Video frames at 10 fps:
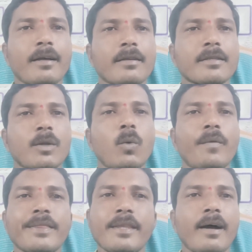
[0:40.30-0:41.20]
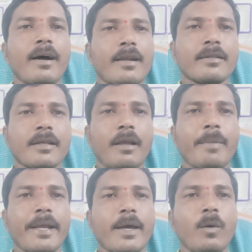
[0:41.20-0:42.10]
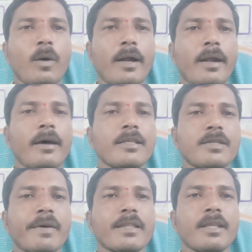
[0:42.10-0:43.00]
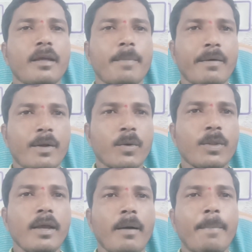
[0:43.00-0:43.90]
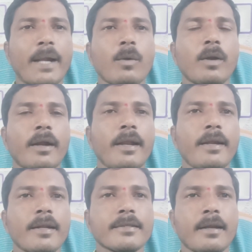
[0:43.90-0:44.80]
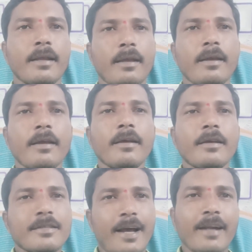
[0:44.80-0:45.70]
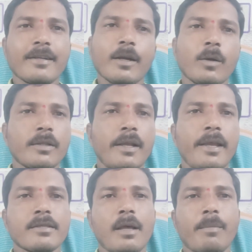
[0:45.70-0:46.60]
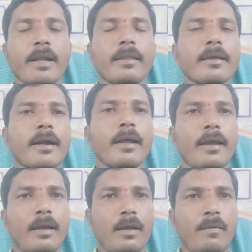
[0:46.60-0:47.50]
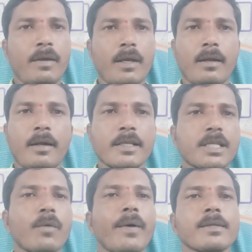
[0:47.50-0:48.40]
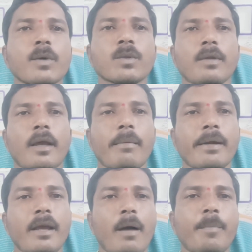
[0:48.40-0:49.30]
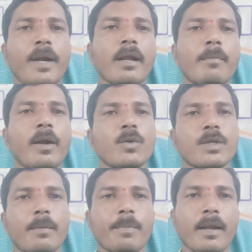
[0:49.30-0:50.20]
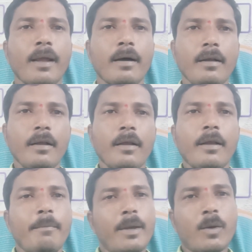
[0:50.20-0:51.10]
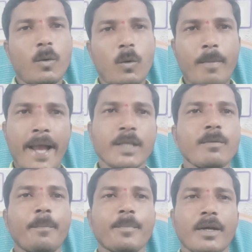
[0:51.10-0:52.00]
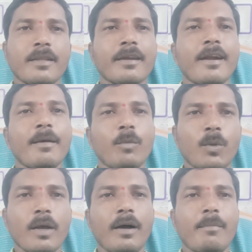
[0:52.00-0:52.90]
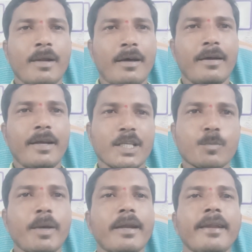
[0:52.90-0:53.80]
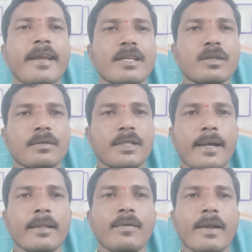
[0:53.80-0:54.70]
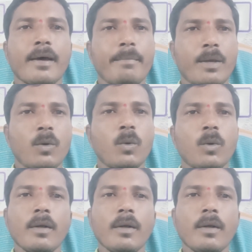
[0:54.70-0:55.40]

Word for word: అసలు విద్యా అర్హతలు ఏమి అడిగారు అండ్ చివరి తేదీ ఎప్పటి వరకు ఉంది ఆ పర్టికులర్ డీటెయిల్స్ అన్ని షార్ట్ కట్లో తెలియజేస్తామని ఎందుకంటే ఇవి డిస్టిక్ వైజ్గా వస్తుంటాయి కాబట్టి అప్డేట్ అప్డేట్ వచ్చినప్పుడల్లా మీకు మ్యాక్సిమం అందరికంటే ముందుగా మన ఎస్పీఎన్ ఎడ్యుకేషన్ ఛానల్ ద్వారా మీకు